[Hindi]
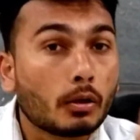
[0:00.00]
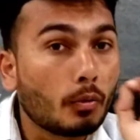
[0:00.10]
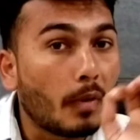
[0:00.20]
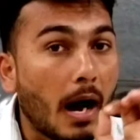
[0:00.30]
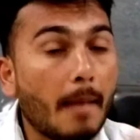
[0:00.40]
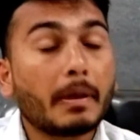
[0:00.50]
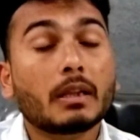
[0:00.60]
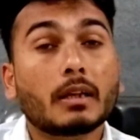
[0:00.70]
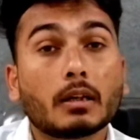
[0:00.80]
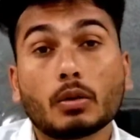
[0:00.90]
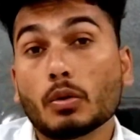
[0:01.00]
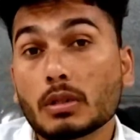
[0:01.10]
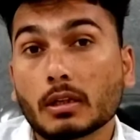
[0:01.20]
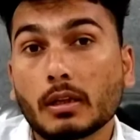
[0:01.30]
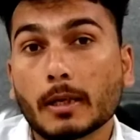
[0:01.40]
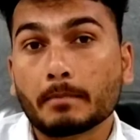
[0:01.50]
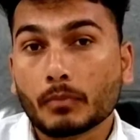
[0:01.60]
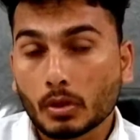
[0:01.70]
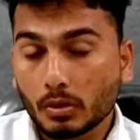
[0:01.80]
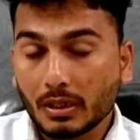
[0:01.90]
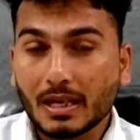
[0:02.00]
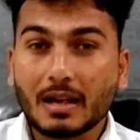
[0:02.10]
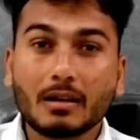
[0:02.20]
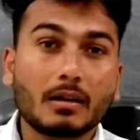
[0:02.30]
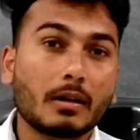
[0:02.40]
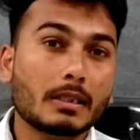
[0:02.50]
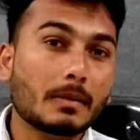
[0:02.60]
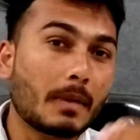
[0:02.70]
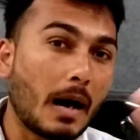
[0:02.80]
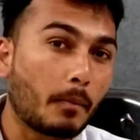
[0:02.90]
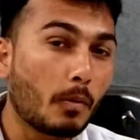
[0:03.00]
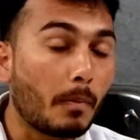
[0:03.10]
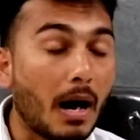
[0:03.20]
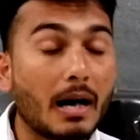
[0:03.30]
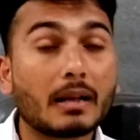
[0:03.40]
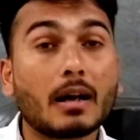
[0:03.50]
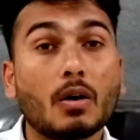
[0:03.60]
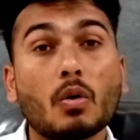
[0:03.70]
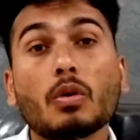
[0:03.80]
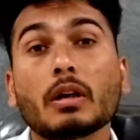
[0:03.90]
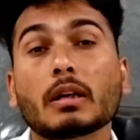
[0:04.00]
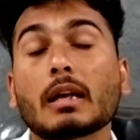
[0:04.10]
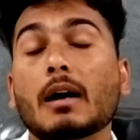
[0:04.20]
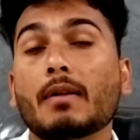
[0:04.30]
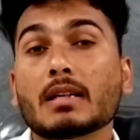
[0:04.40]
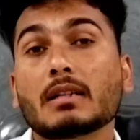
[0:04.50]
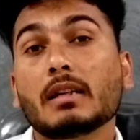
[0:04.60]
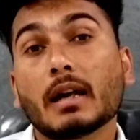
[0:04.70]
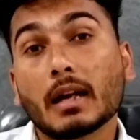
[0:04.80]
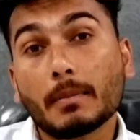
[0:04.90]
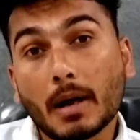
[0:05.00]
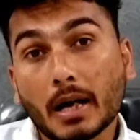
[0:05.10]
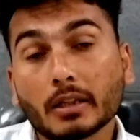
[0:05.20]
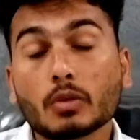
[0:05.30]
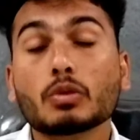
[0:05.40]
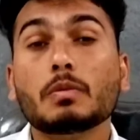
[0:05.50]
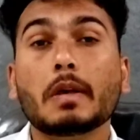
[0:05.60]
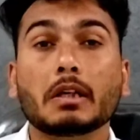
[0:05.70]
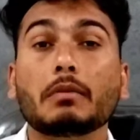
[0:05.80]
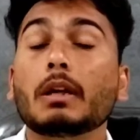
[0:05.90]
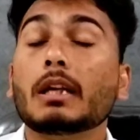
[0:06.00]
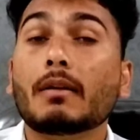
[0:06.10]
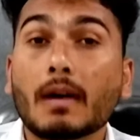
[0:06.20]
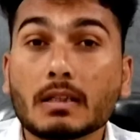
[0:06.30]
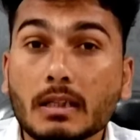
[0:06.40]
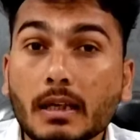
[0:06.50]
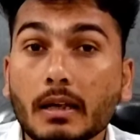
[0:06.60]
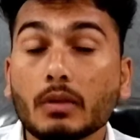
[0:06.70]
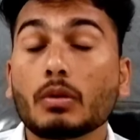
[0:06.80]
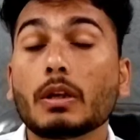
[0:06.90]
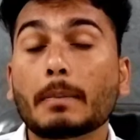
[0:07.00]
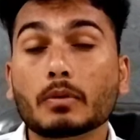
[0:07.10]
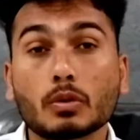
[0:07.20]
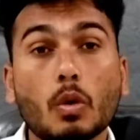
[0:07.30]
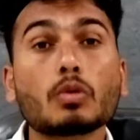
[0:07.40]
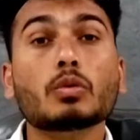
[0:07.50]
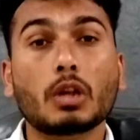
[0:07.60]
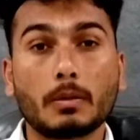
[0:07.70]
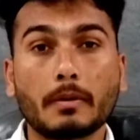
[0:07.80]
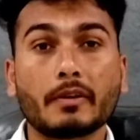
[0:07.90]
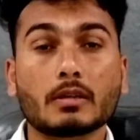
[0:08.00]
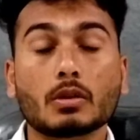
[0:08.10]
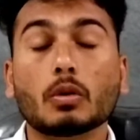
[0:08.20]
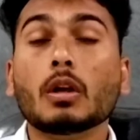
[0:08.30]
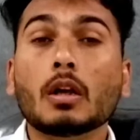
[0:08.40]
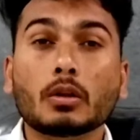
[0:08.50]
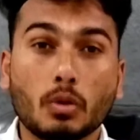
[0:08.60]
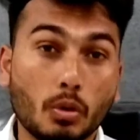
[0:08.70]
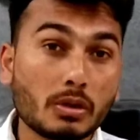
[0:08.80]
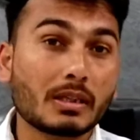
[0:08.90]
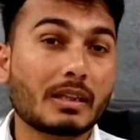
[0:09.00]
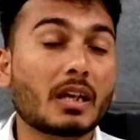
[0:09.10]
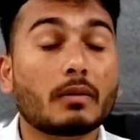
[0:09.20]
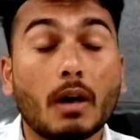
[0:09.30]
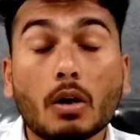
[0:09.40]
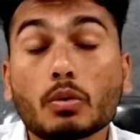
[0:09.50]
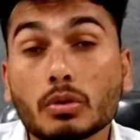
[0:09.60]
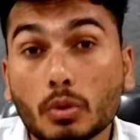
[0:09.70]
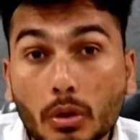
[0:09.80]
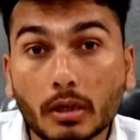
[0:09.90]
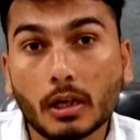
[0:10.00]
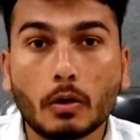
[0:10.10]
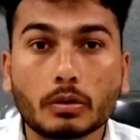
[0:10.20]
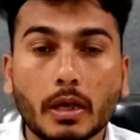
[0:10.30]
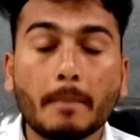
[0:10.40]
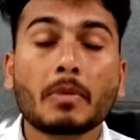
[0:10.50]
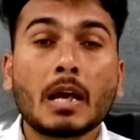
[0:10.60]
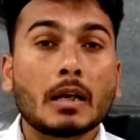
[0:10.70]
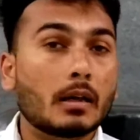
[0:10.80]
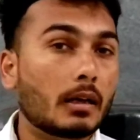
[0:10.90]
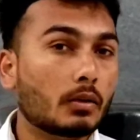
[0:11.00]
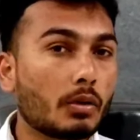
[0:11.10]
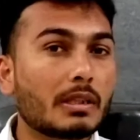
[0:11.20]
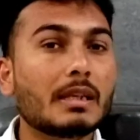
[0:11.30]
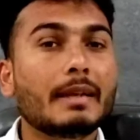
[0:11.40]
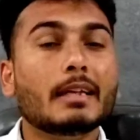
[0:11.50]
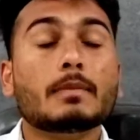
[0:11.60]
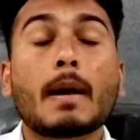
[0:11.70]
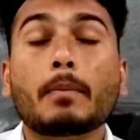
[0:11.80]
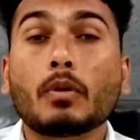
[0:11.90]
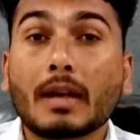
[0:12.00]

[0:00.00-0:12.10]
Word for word: तो वहां पर दिक्कत हो सकती है क्योंकि यार जब आपको बाहर का हॉर्न का आवाज़ नहीं आ रहा है बाहर की कुछ भी एक्टिविटी की आवाज़ नहीं आ रही है ओनली आप सॉन्ग सुनने में व्यस्त हो तो हो सकता है कि वहां कुछ दुर्घटना हो जाए तो इसीलिए इसमें आपको